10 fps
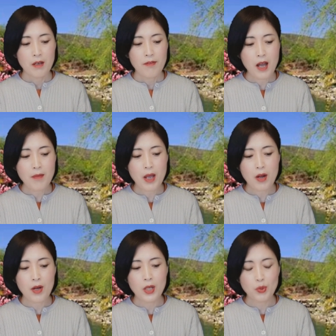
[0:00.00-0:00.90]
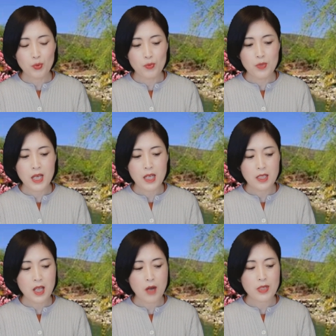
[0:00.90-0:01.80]
发表了独立
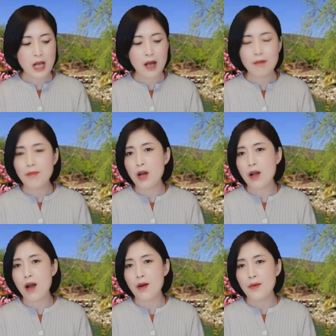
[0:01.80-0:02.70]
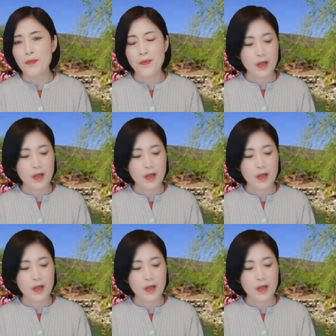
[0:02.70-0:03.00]
调查报告。